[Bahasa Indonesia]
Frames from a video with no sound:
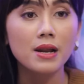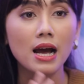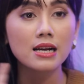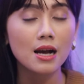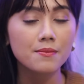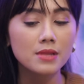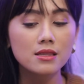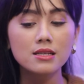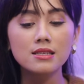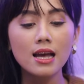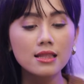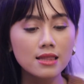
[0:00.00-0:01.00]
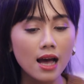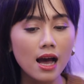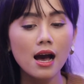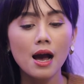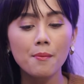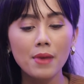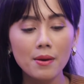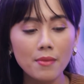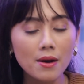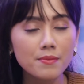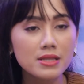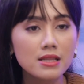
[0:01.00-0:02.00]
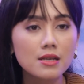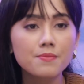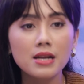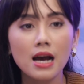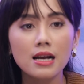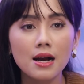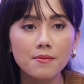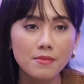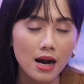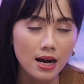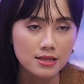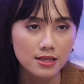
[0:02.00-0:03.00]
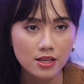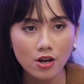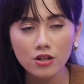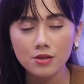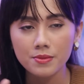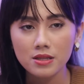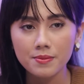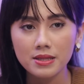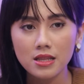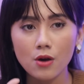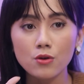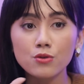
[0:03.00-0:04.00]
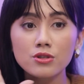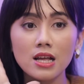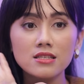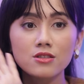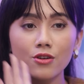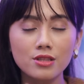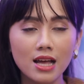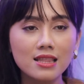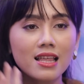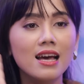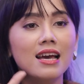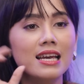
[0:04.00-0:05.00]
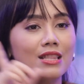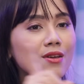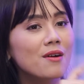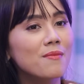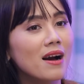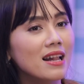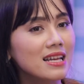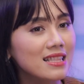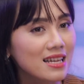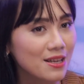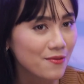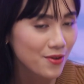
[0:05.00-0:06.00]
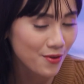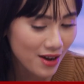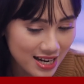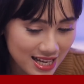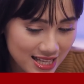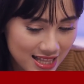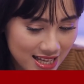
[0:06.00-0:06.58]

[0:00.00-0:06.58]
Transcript: beragam dan ternyata memang bener beragam banget. Jadi kalau teman-teman tahu lunas donat itu yang bakal kita review hari